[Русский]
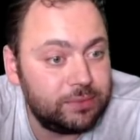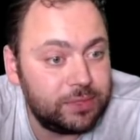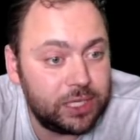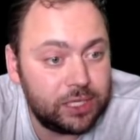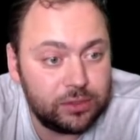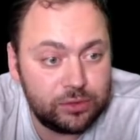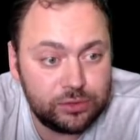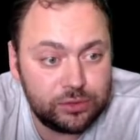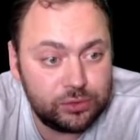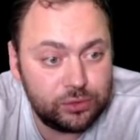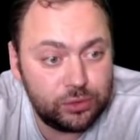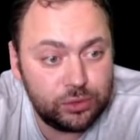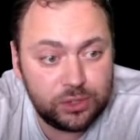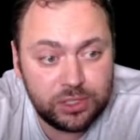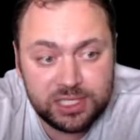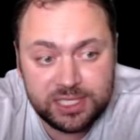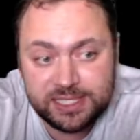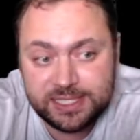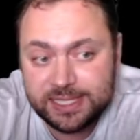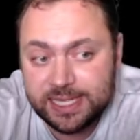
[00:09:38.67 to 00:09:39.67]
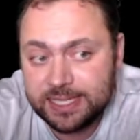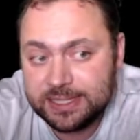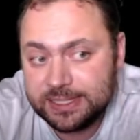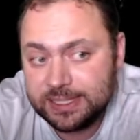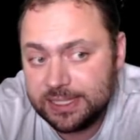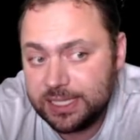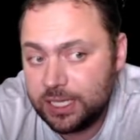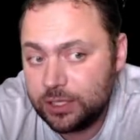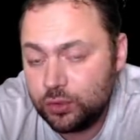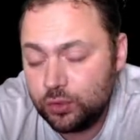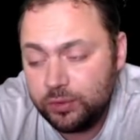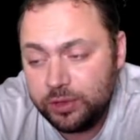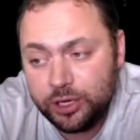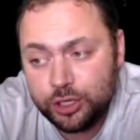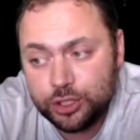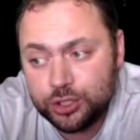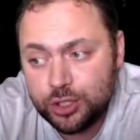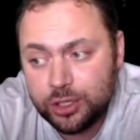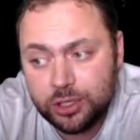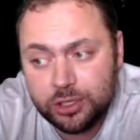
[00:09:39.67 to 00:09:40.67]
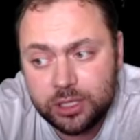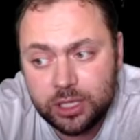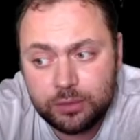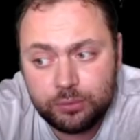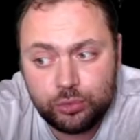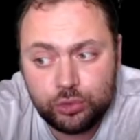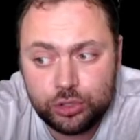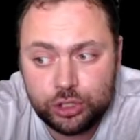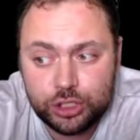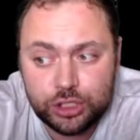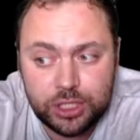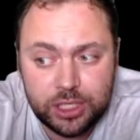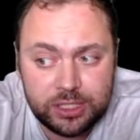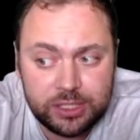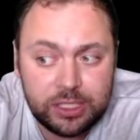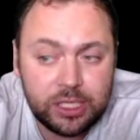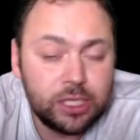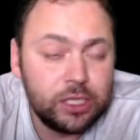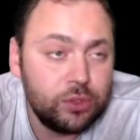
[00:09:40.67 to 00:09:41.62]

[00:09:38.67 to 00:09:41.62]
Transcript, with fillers: Да? То есть, ну, на дистанции я не уверен, что она так будет держать.